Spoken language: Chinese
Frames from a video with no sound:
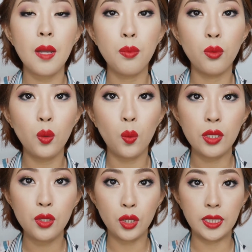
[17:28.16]
它不会
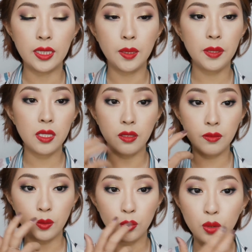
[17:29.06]
完全的变成
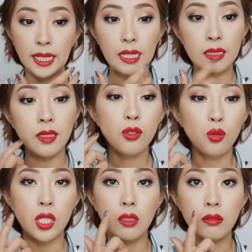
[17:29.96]
粉雾感，就
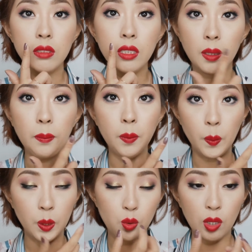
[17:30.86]
成一层
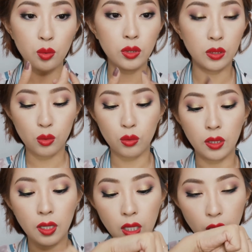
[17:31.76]
膜抓住你的
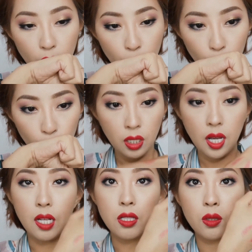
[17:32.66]
嘴。它
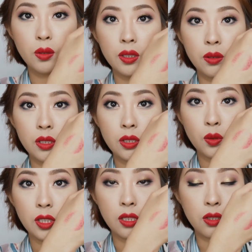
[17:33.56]
还是会有轻
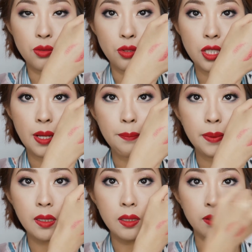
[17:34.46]
微的这种沾
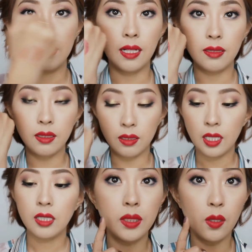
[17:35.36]
杯留一点印儿，
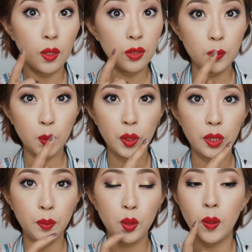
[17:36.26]
但是完全不
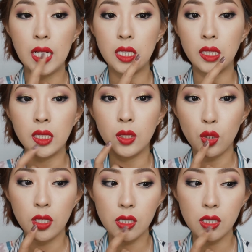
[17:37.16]
会破坏整个妆